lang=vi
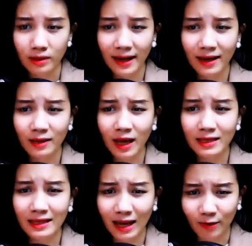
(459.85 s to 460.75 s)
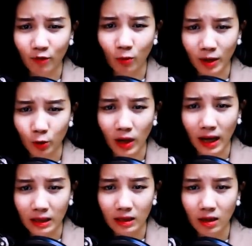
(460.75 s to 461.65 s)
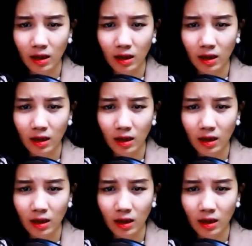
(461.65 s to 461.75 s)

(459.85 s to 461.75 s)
đang tắt thẳng vào mặt của hắn.